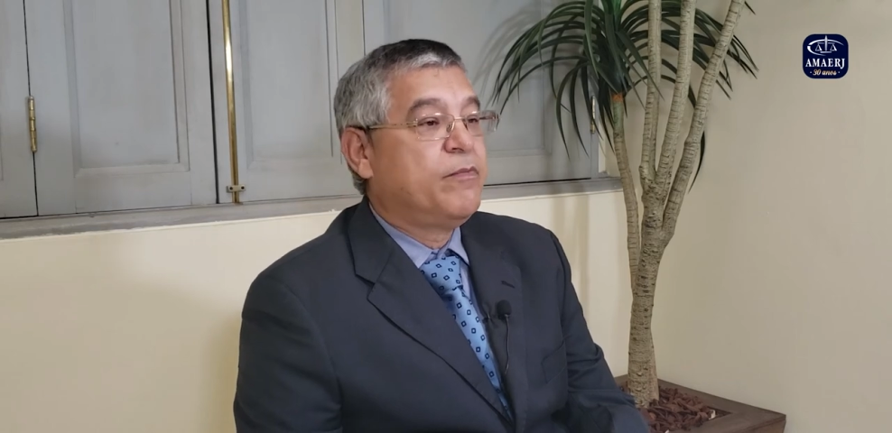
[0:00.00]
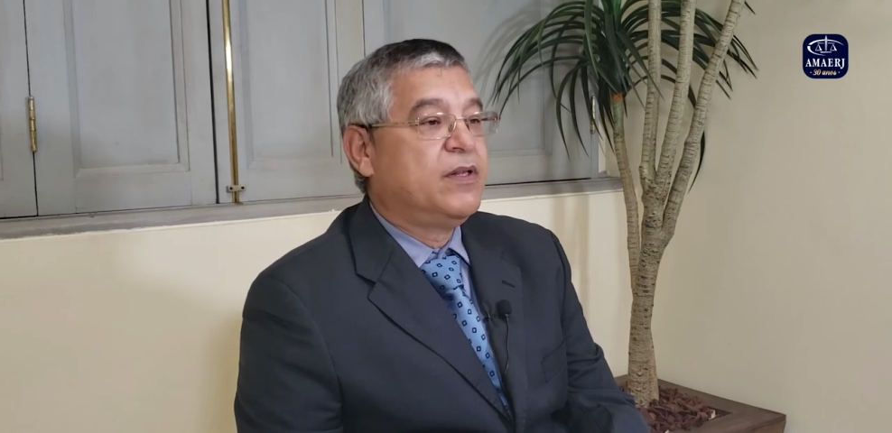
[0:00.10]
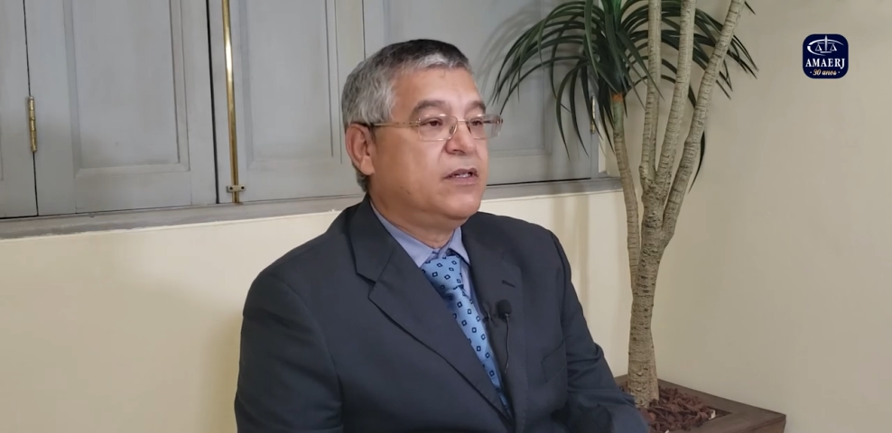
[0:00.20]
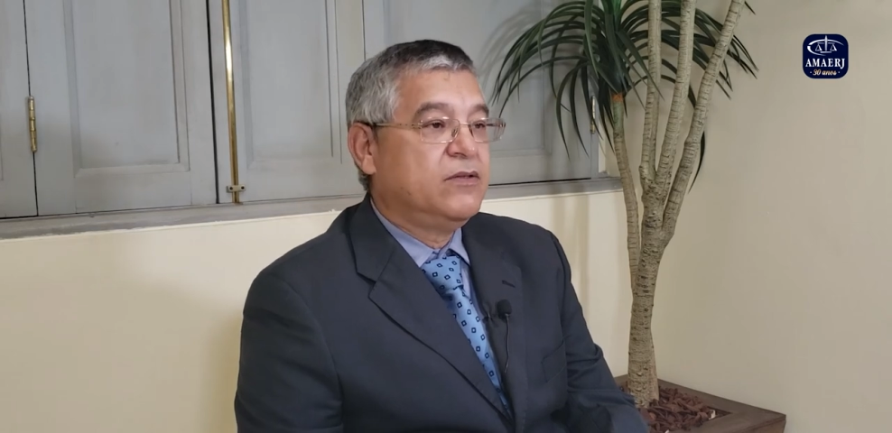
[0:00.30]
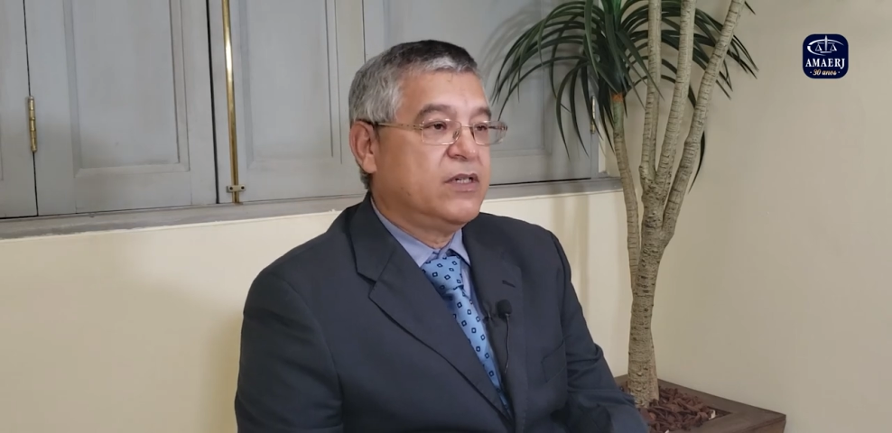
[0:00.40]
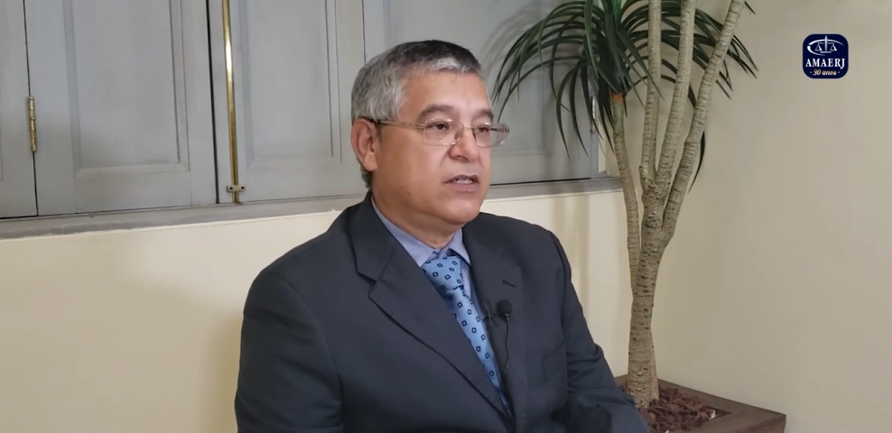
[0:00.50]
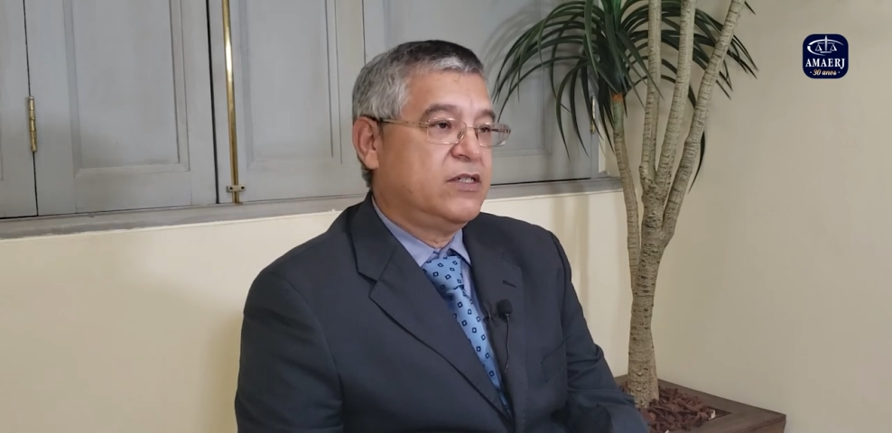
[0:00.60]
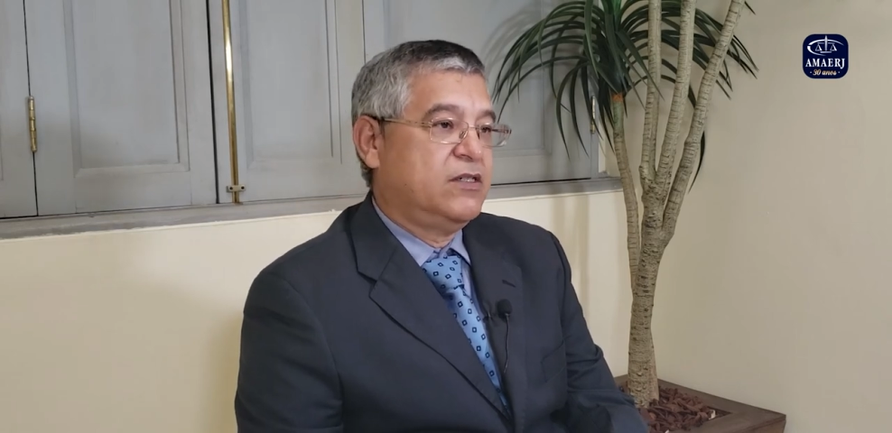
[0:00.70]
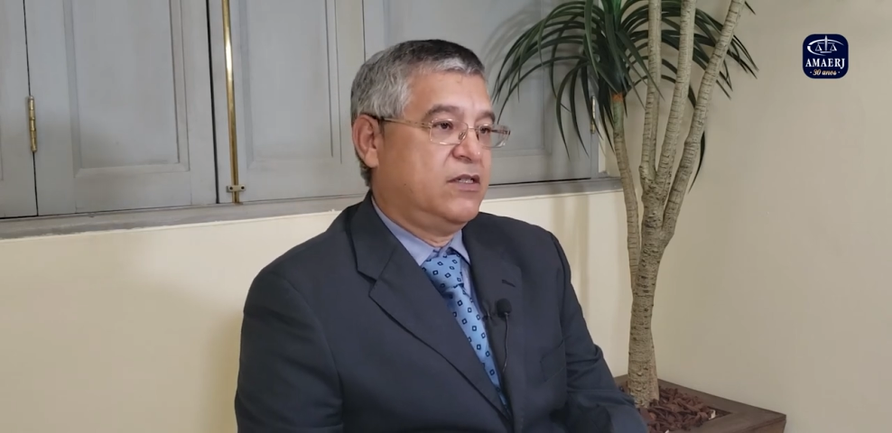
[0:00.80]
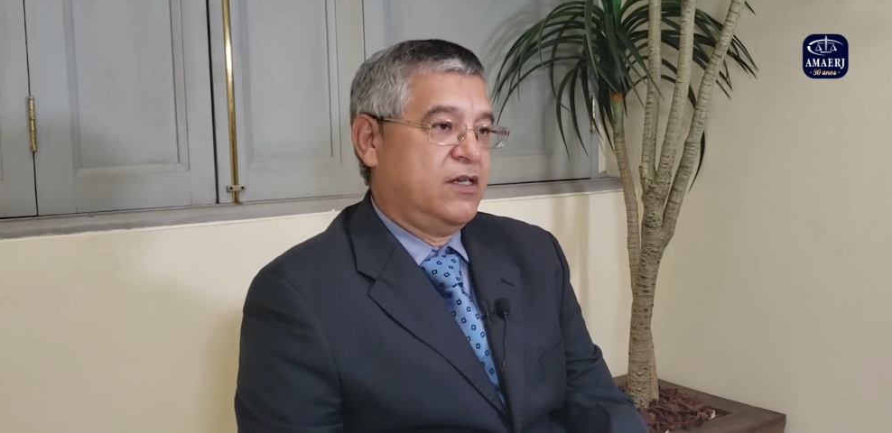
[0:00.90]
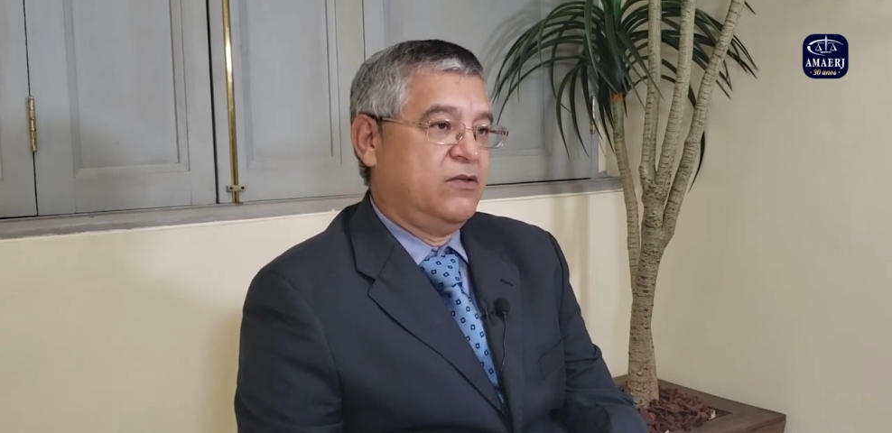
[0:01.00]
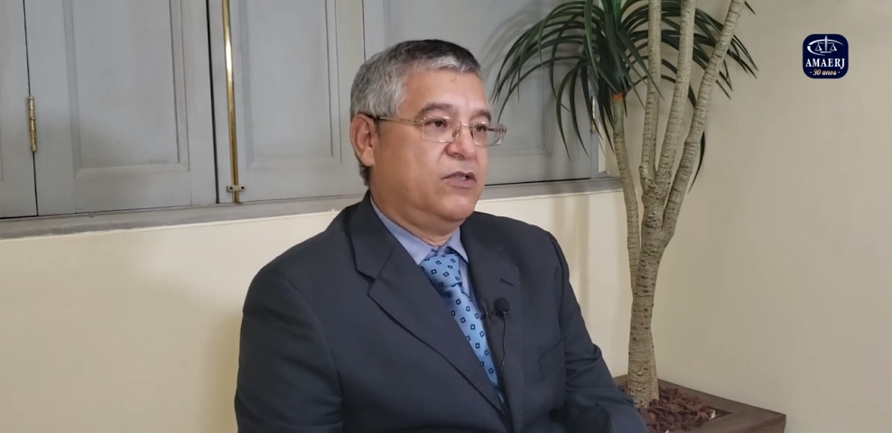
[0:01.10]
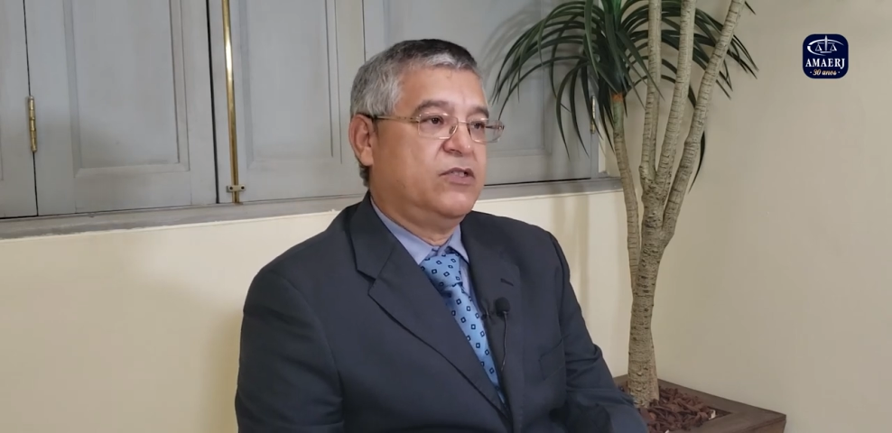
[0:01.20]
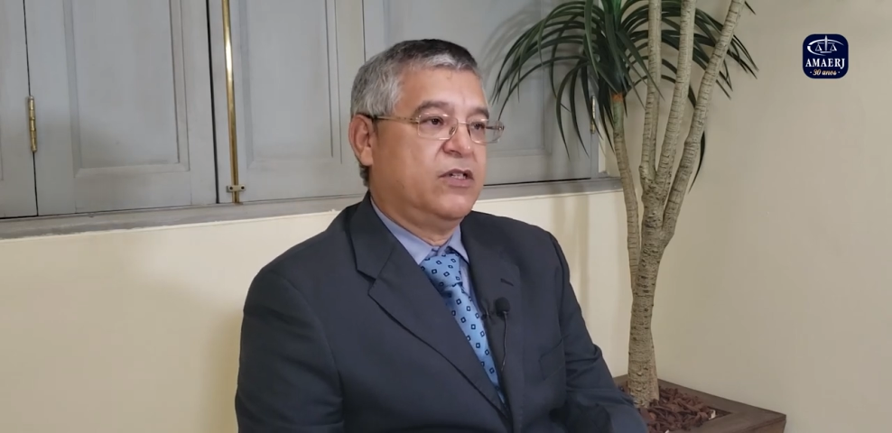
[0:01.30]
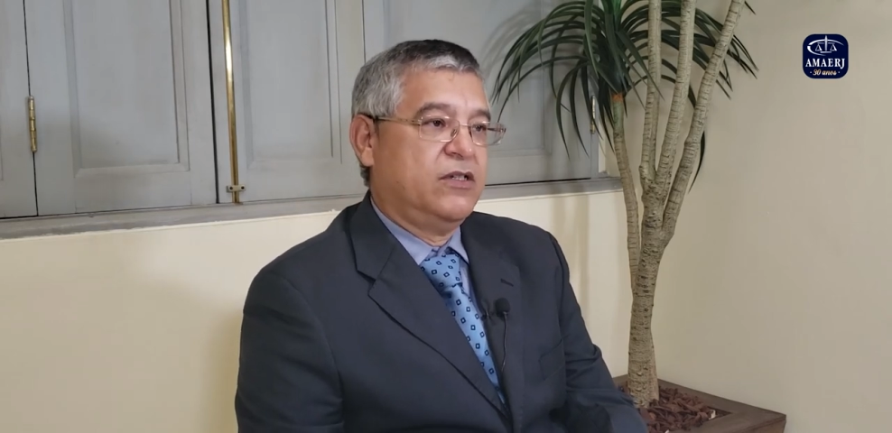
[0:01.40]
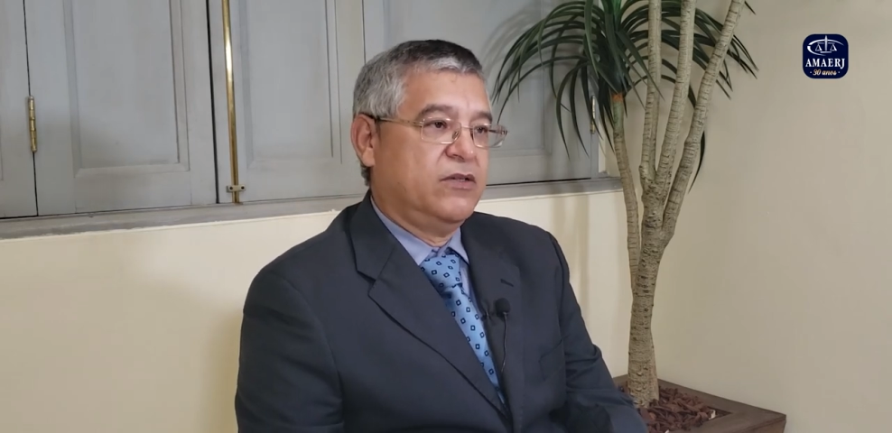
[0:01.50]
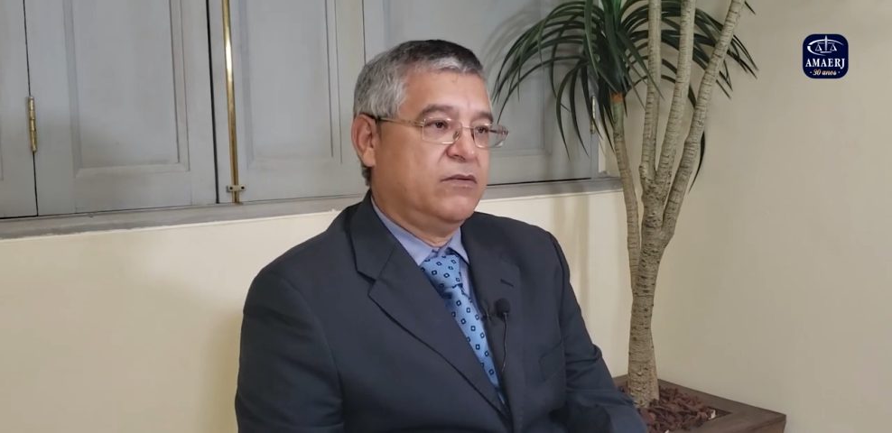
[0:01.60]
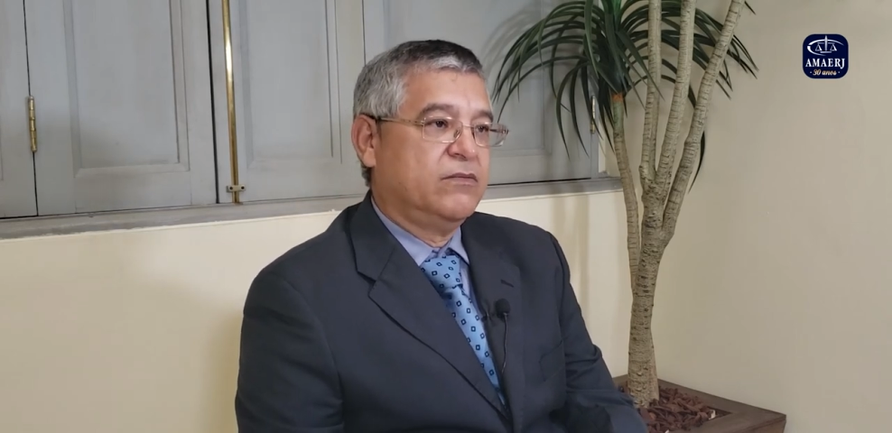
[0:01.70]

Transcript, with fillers: plano que a gente tem no Rio de Janeiro.